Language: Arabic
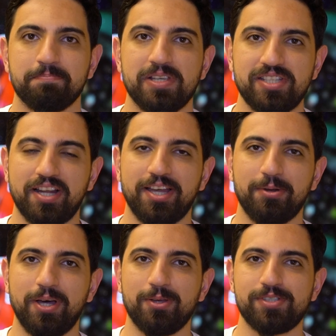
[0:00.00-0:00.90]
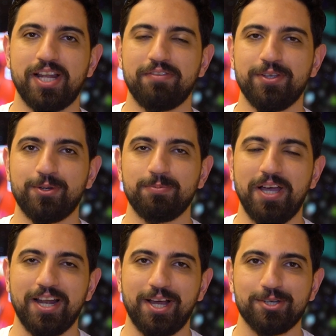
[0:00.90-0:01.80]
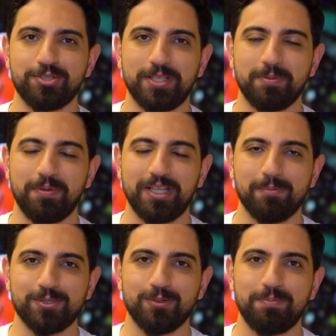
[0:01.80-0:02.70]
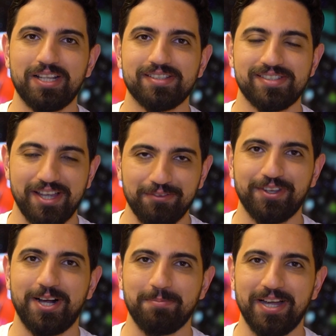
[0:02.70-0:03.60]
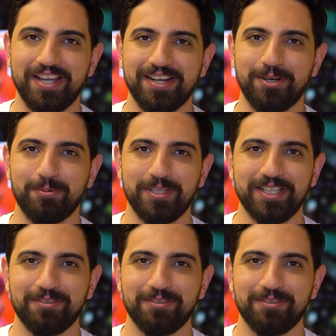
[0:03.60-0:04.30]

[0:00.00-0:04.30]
مساء الخير واهلا وسهلا فيكم بحلقه جديده من برنامجكم بعد الصافره ومعي انا عبيد